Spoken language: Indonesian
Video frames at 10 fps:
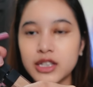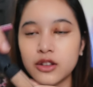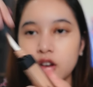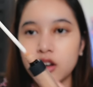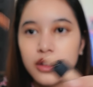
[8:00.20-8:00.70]
gitu
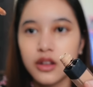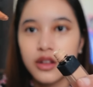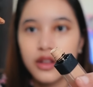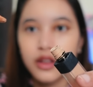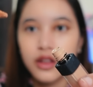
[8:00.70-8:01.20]
loh
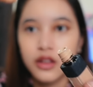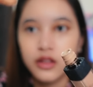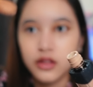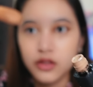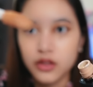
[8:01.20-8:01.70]

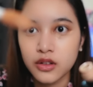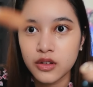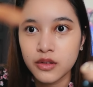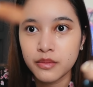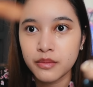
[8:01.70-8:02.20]
tuh
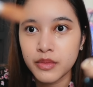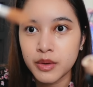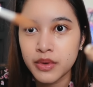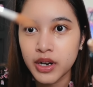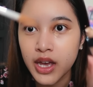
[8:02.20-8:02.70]

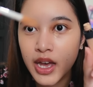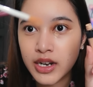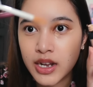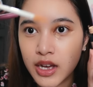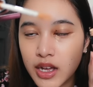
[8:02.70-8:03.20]
bener-bener nggak ada